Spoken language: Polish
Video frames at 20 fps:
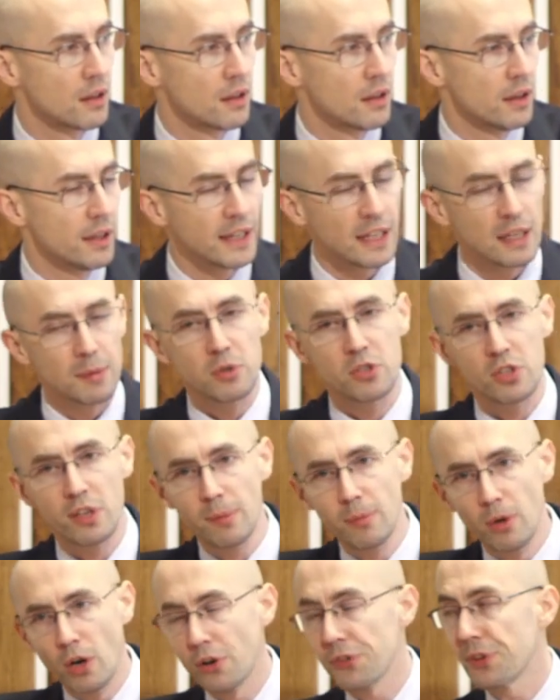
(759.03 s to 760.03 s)
I kiedy
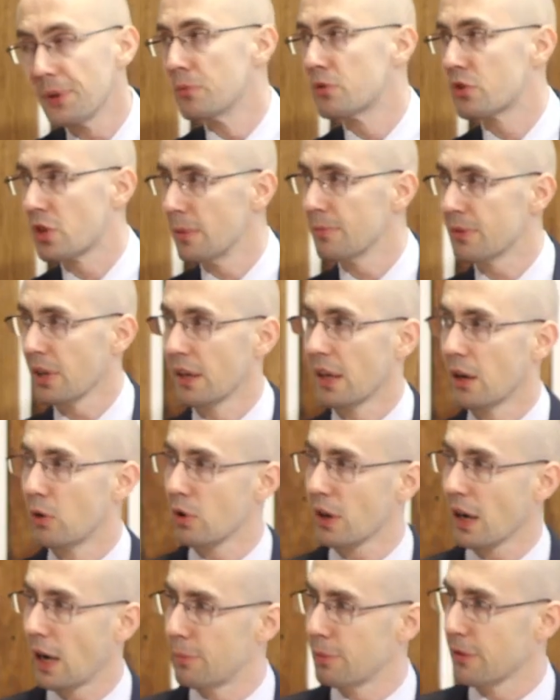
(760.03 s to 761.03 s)
myślimy o tym, czym ta
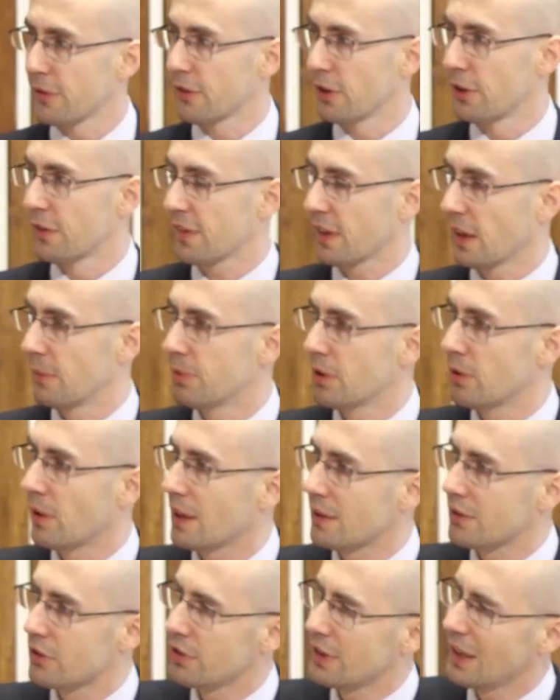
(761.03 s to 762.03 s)
nauka apostolska była,
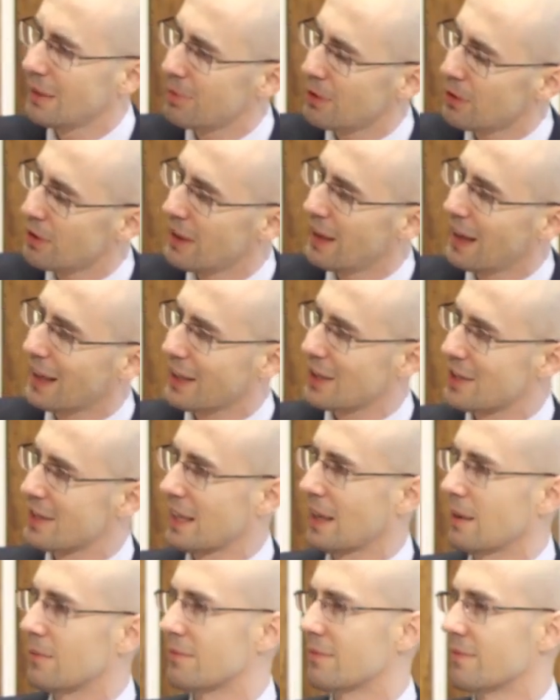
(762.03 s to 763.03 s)
to nie były jakieś
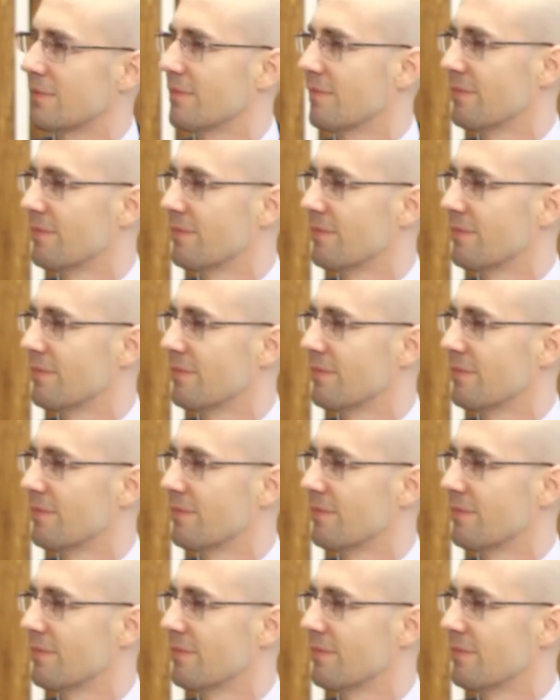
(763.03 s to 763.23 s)
tam,